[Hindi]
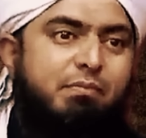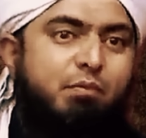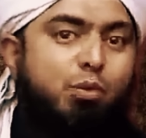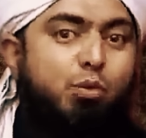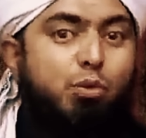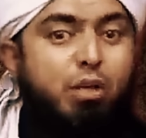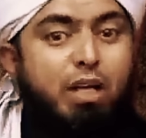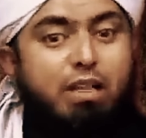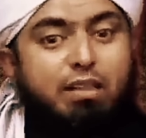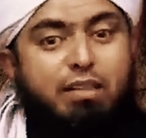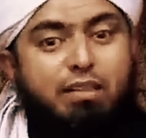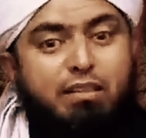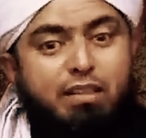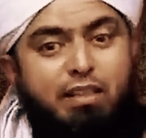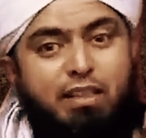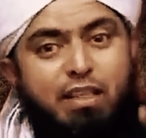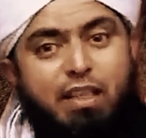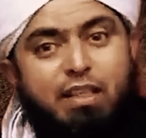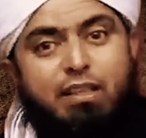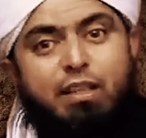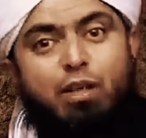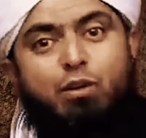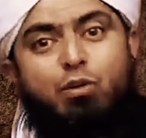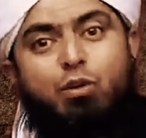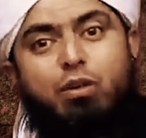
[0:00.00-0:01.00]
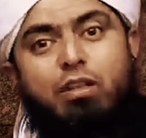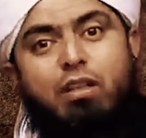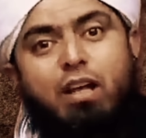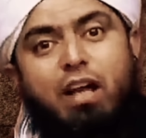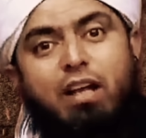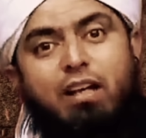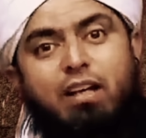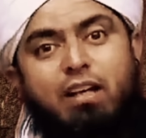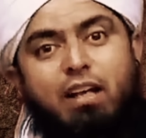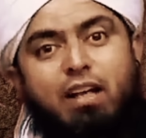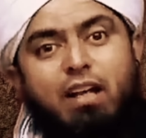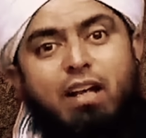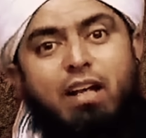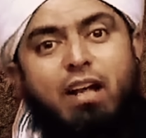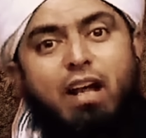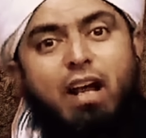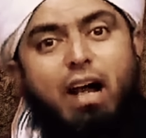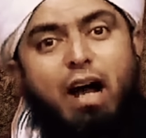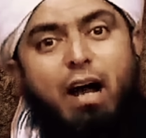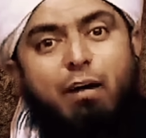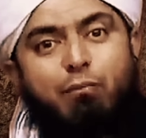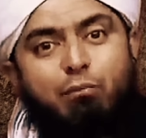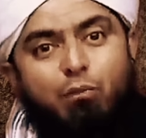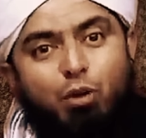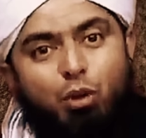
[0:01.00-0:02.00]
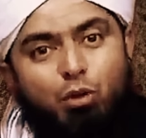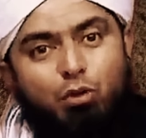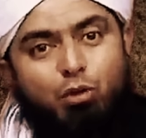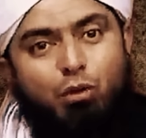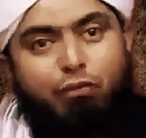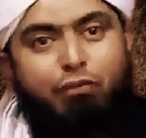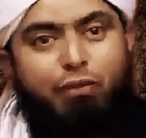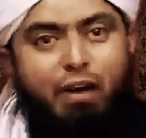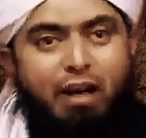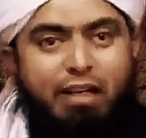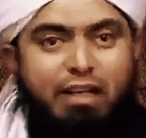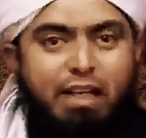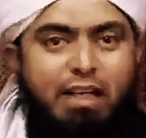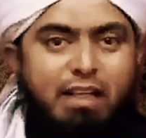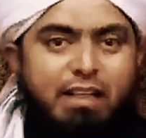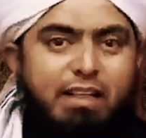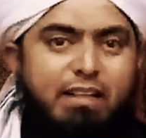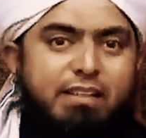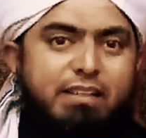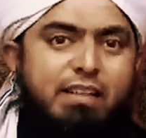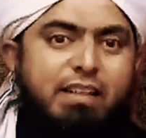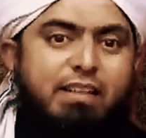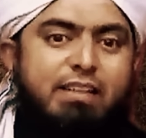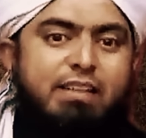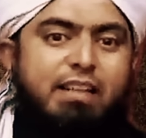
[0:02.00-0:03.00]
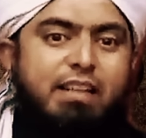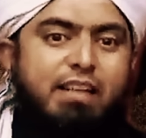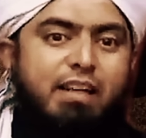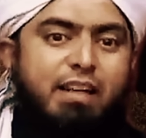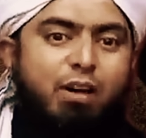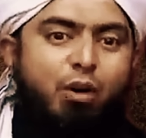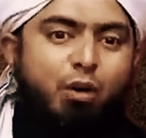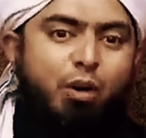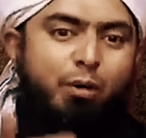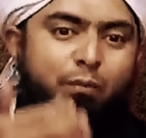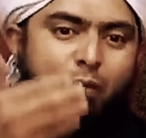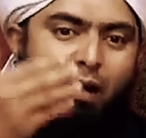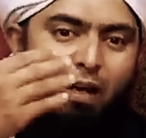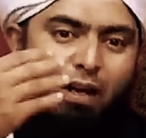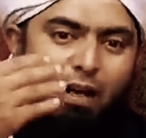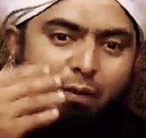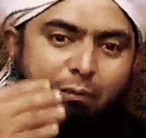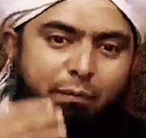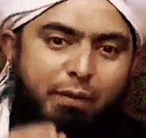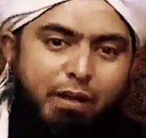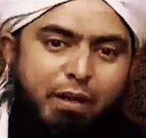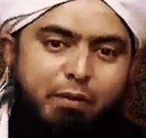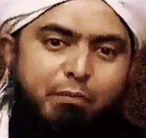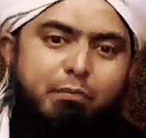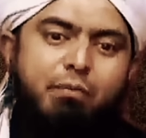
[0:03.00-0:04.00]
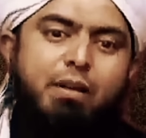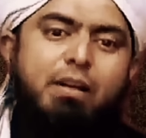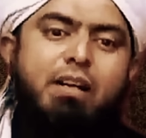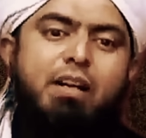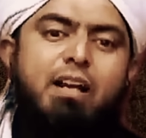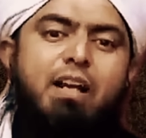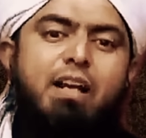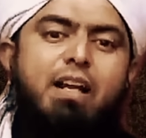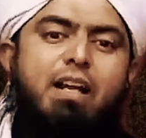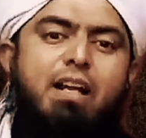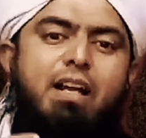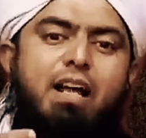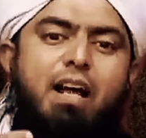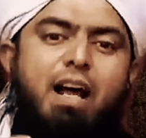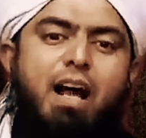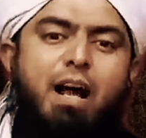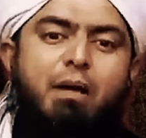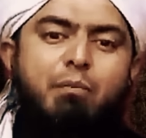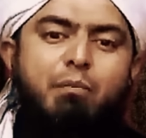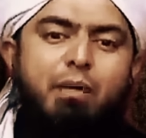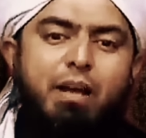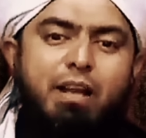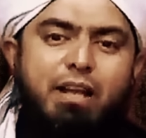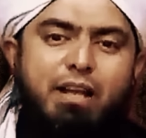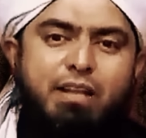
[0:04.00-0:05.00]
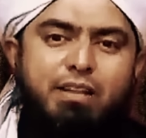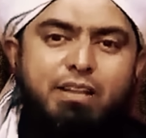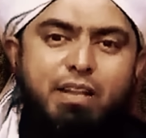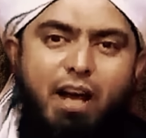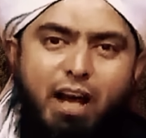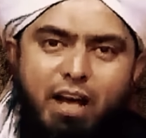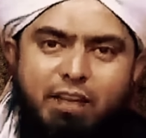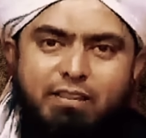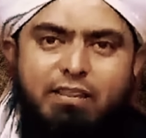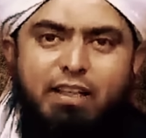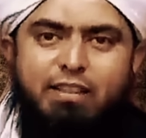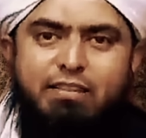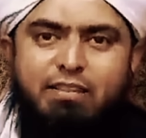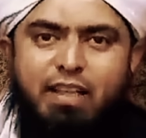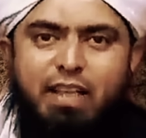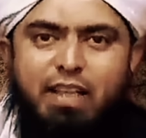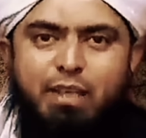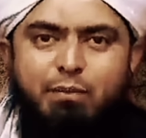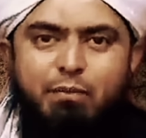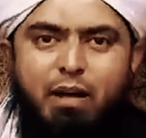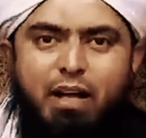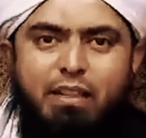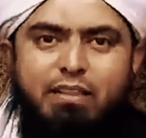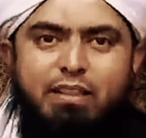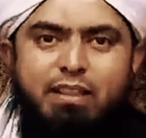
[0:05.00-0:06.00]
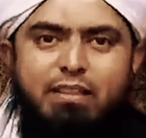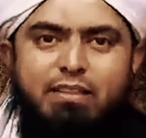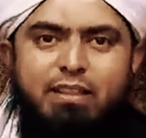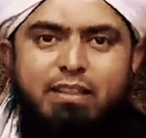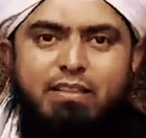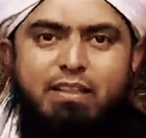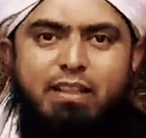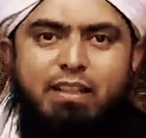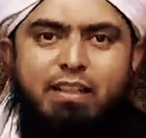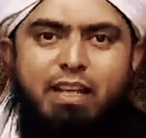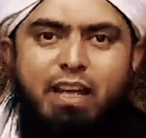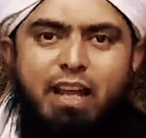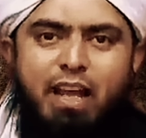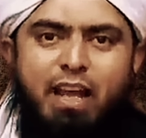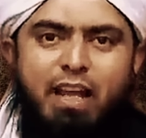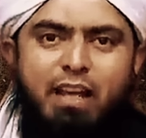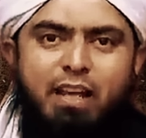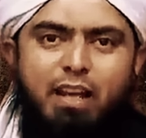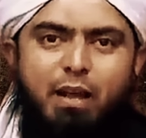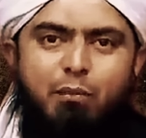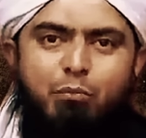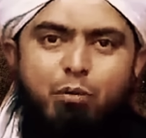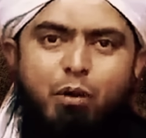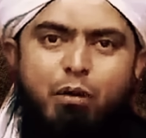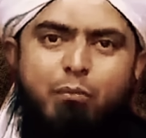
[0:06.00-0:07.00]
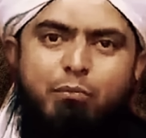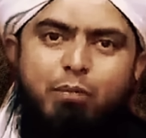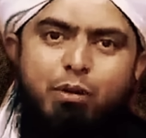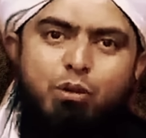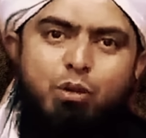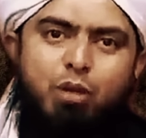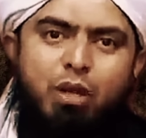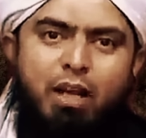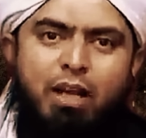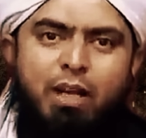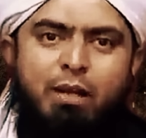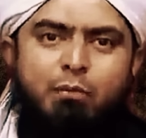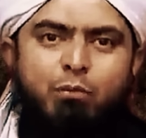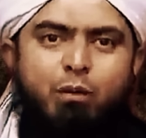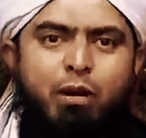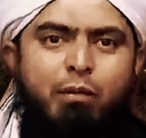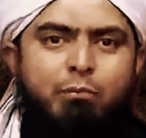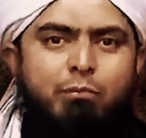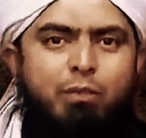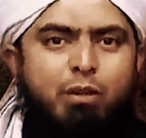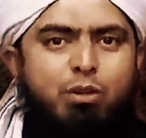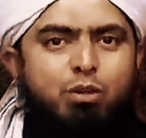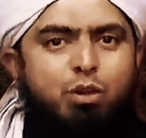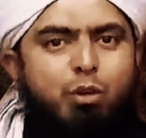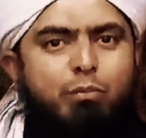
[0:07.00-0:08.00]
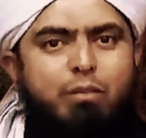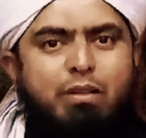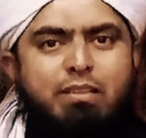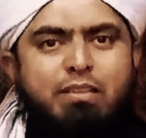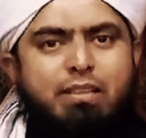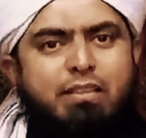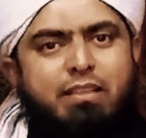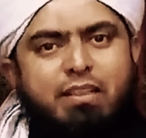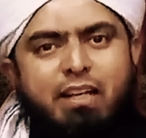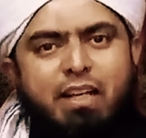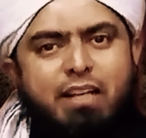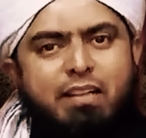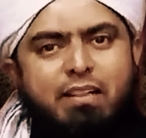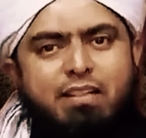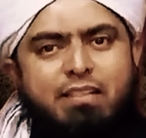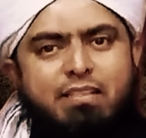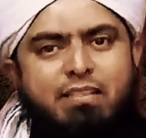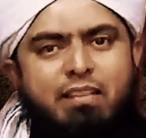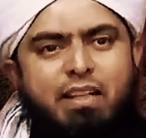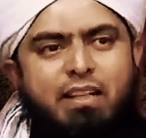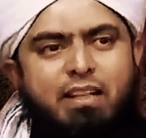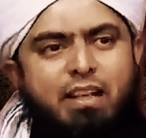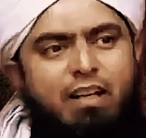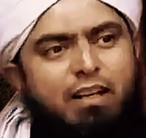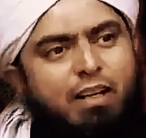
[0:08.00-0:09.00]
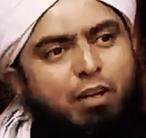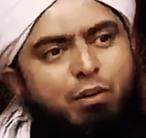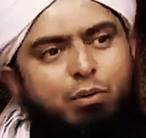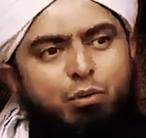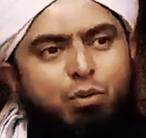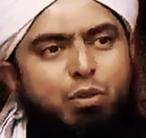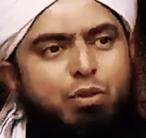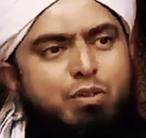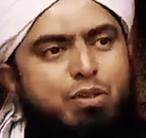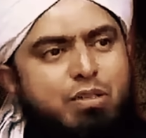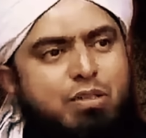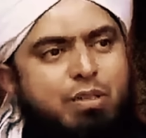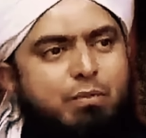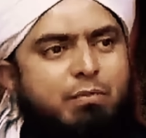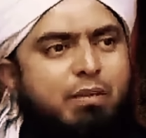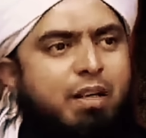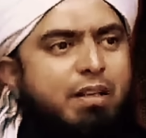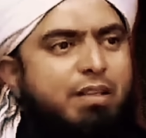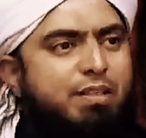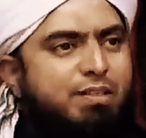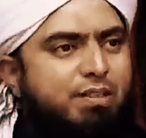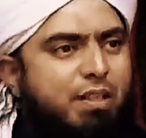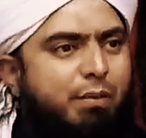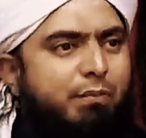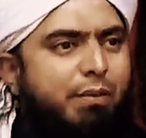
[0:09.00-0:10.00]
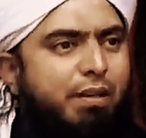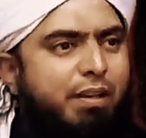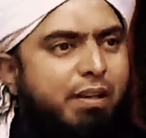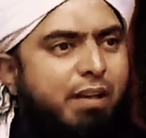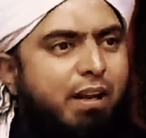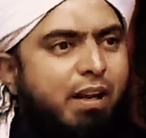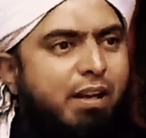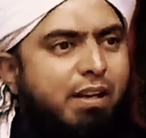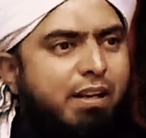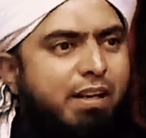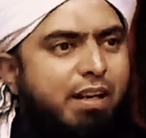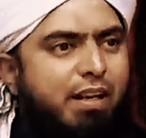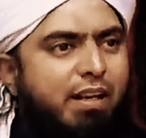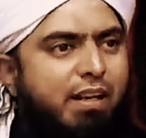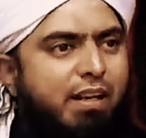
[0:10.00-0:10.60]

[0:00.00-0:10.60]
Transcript: वो कहते थे ये देखो यार हम लोग तो फाके करते थे और हमारा पैगम्बर हमें यहाँ तक तालीमत देता था कि अल्लाह मोहम्मद और आल मोहम्मद को बस इतना ही रिस्क देना कि रूह और जिसम का रिश्ता बरकरार रहे